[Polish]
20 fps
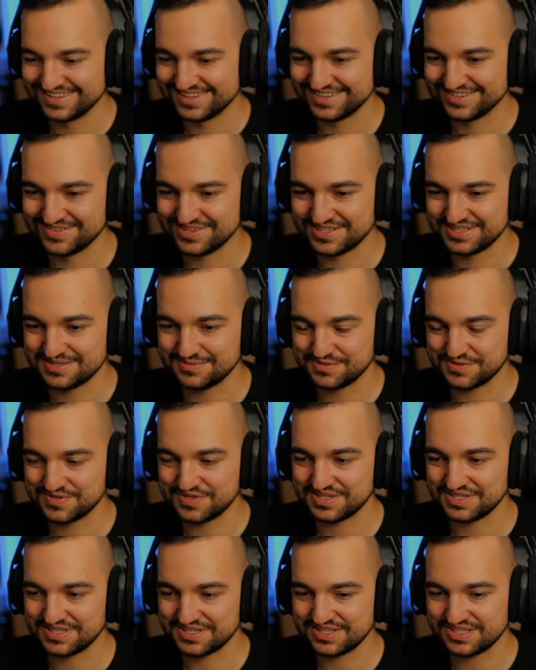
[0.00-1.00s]
Dobra, co my
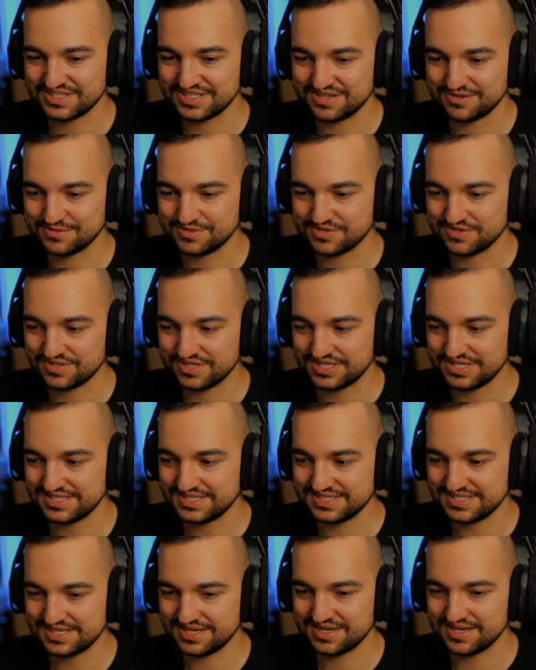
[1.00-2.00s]
tutaj? Jeszcze jakąś
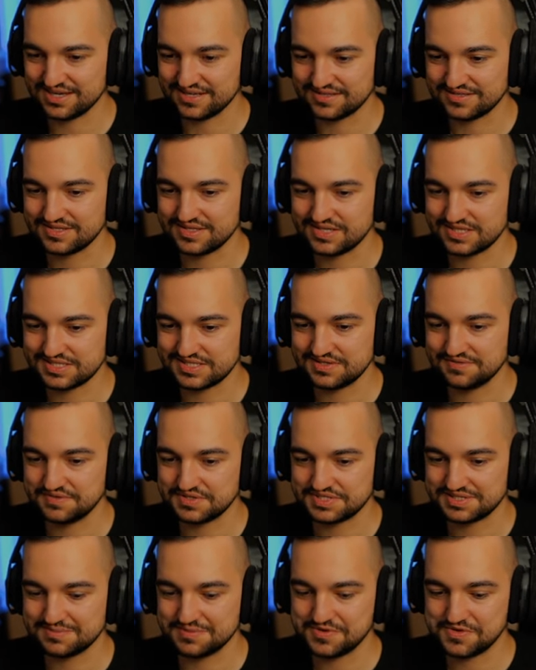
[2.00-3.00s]
kolekcję? Aha, teraz
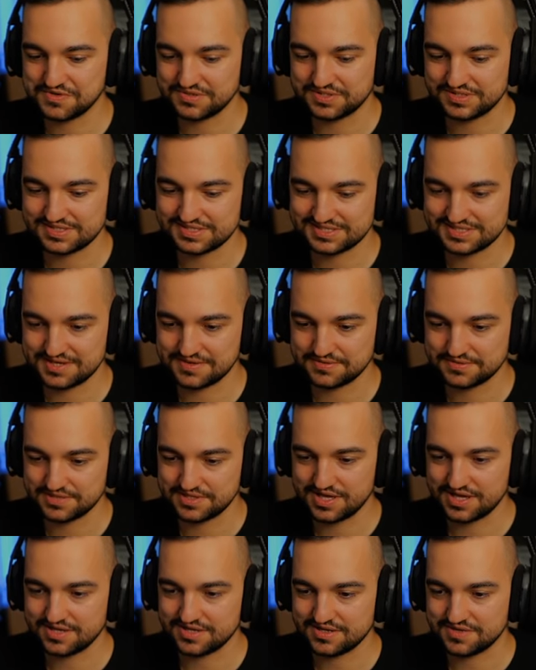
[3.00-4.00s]
nowe samochody zostały
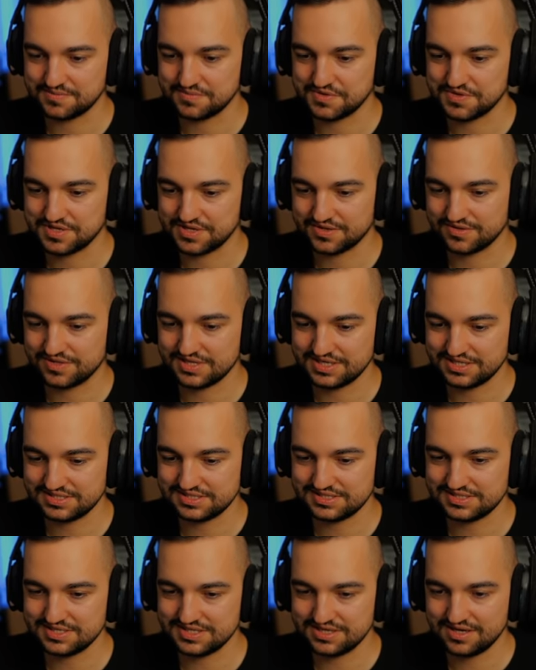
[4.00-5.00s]
dodane do mojej
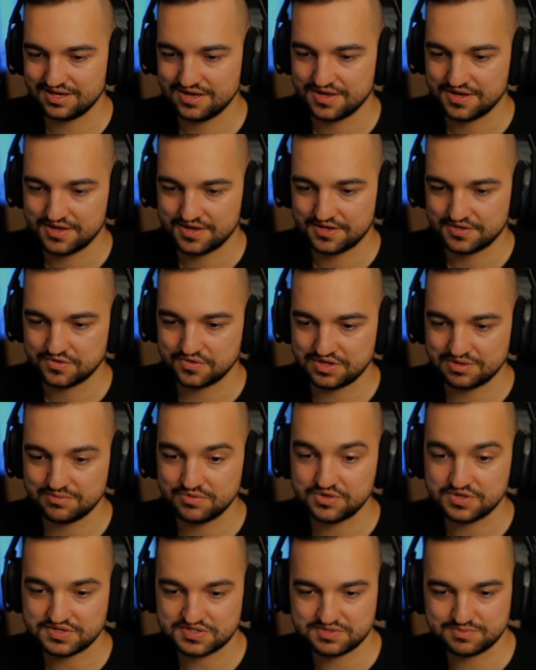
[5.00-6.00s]
kolekcji. Tutaj
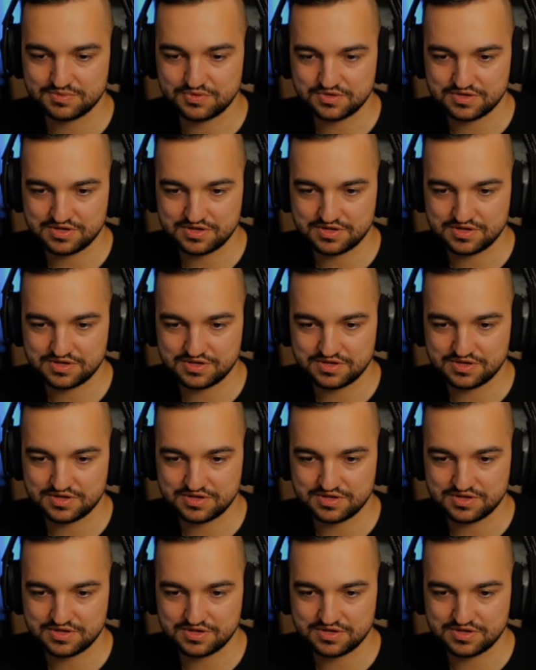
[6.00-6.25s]
mogę sobie